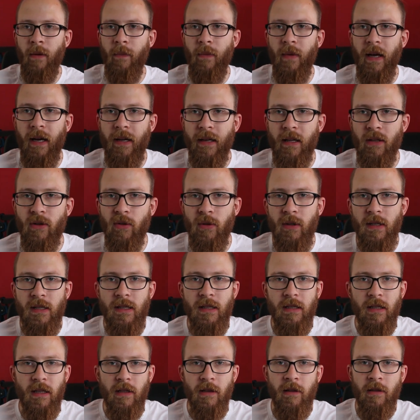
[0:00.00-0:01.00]
Nein, natürlich
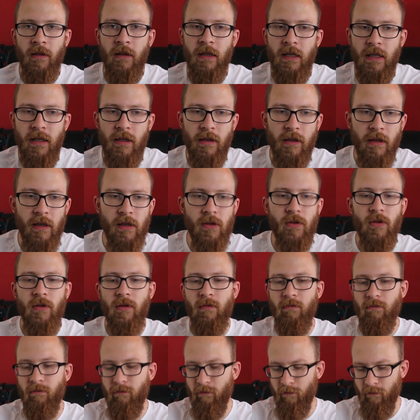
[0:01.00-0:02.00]
ne-, nicht. Also
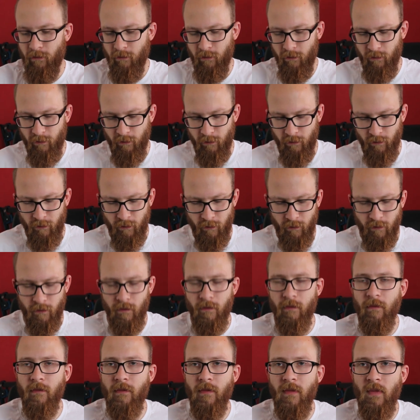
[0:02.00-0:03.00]

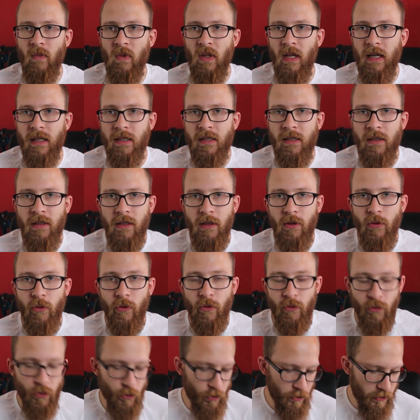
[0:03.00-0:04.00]
da ist nicht nur
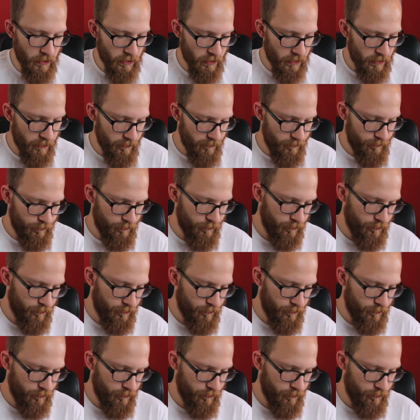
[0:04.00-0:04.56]
Folie drin.